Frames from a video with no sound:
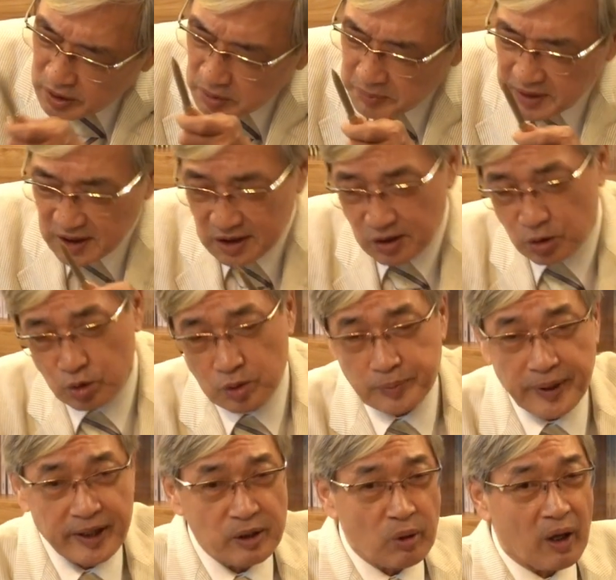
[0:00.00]
什么自主
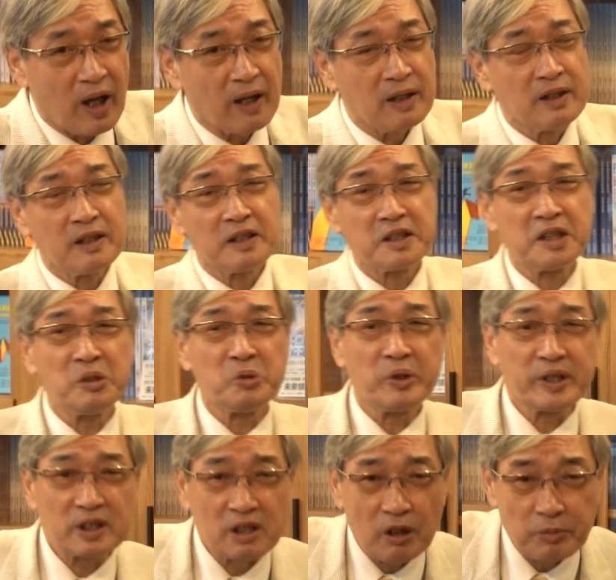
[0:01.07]
兵团，各位
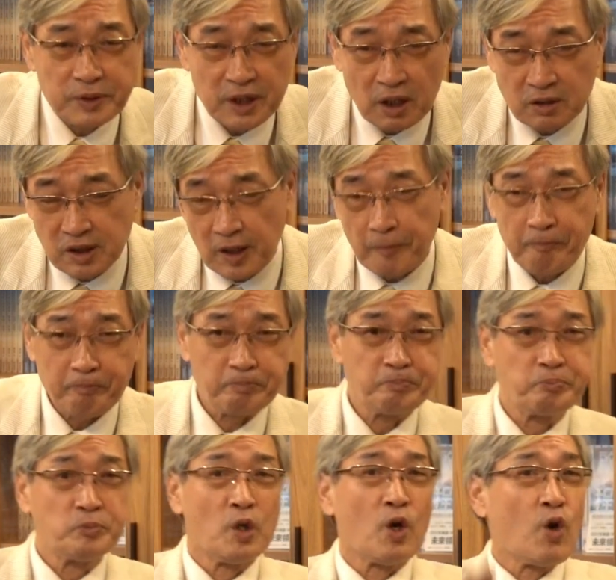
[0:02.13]
晓不晓得，
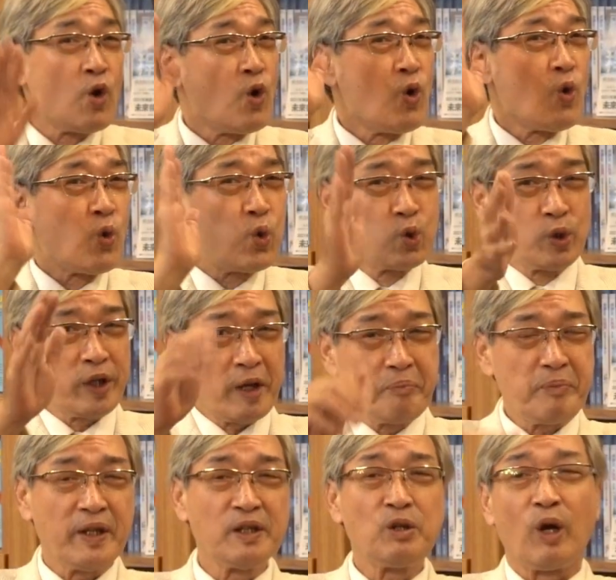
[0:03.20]
胡琏
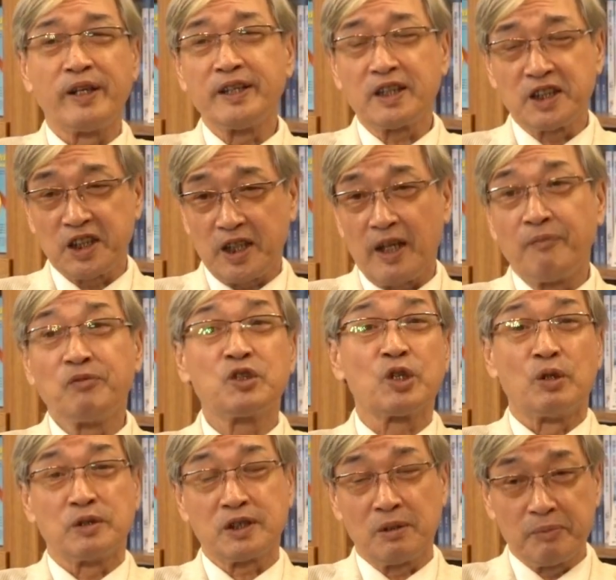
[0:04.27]
兵团的钱
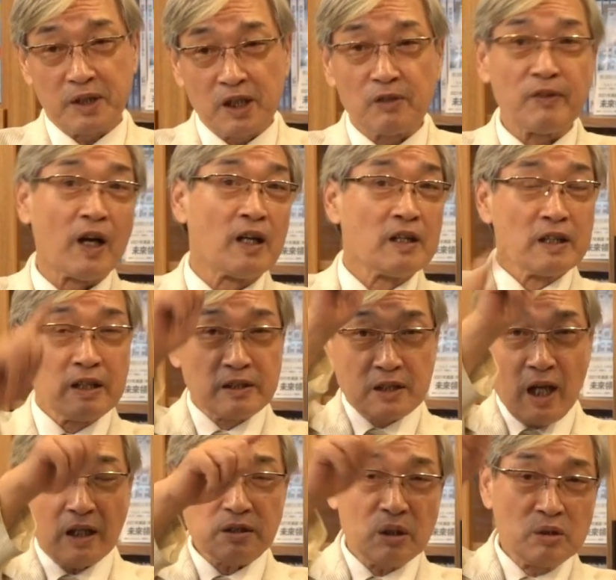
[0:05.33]
从什么地方？
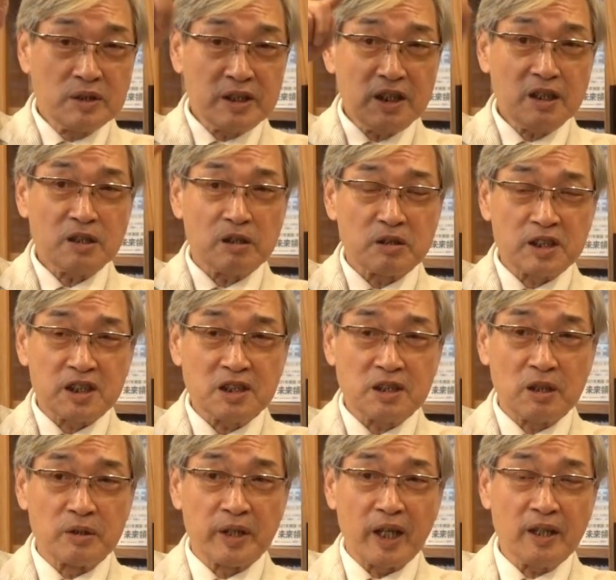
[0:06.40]
他从一九四
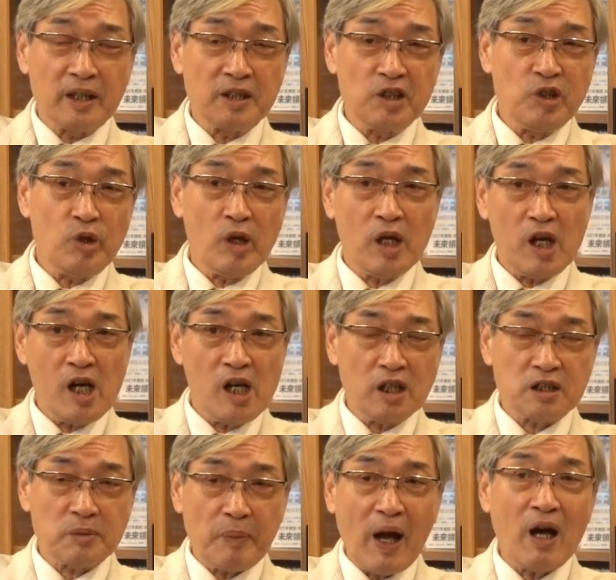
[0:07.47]
九年的一月二
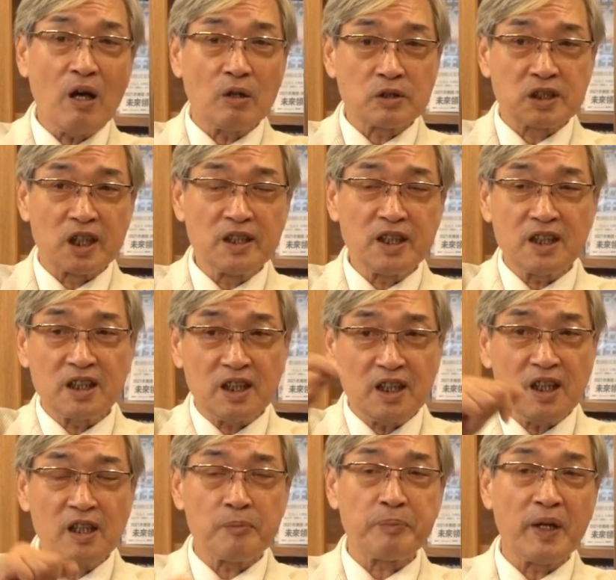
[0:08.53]
十八号成立
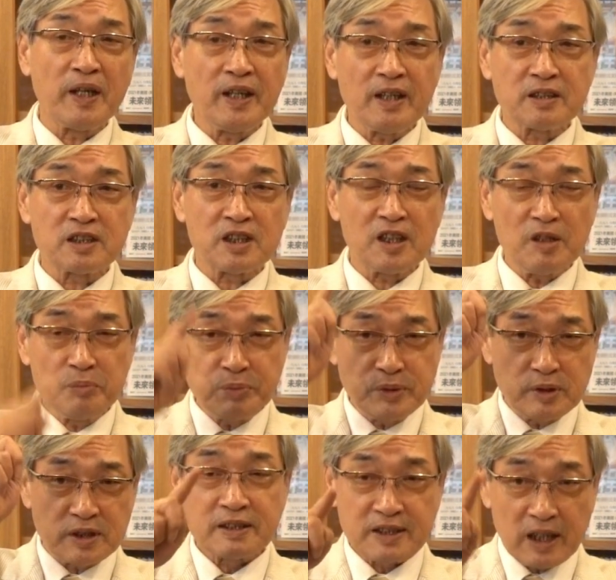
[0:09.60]
第二编练司令
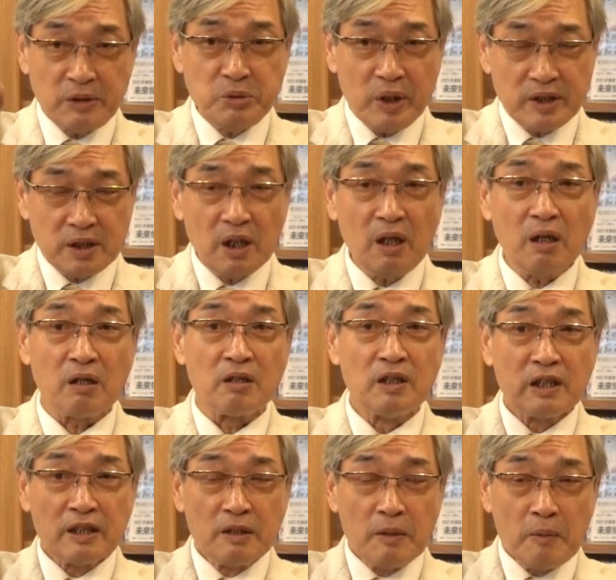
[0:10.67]
部，三月一号，
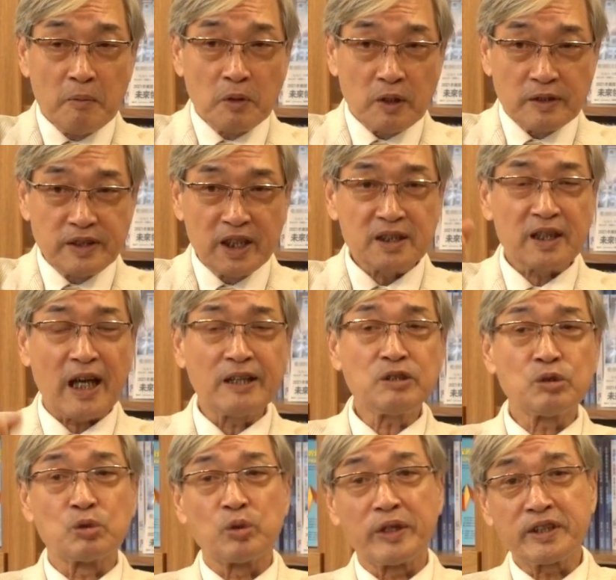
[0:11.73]
你改
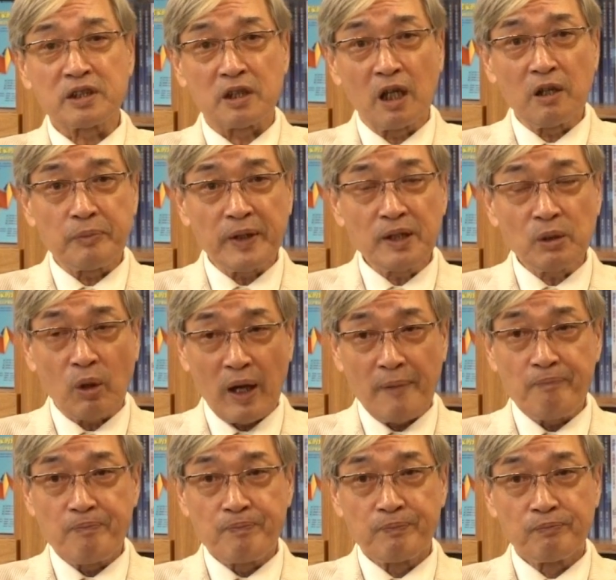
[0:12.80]
组为十二兵团。
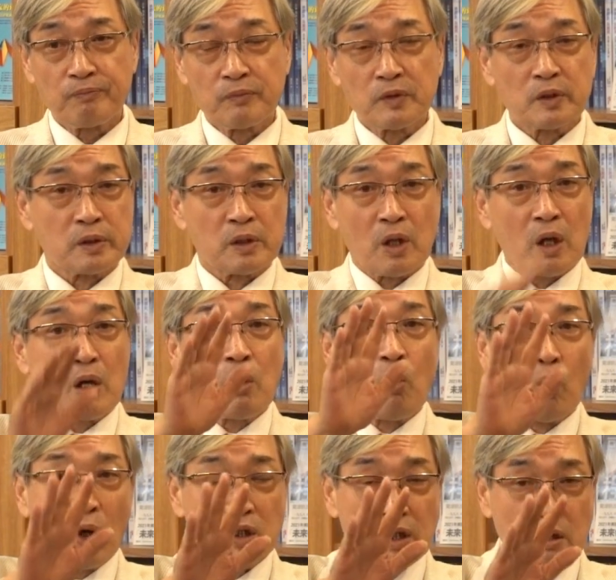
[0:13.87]

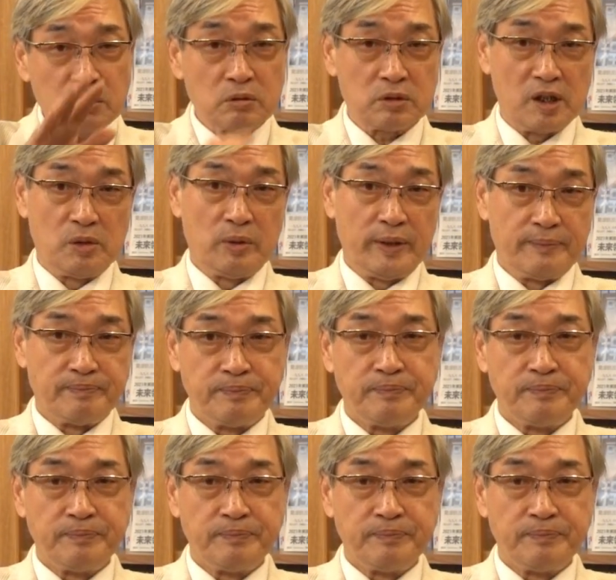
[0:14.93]
我告诉各位，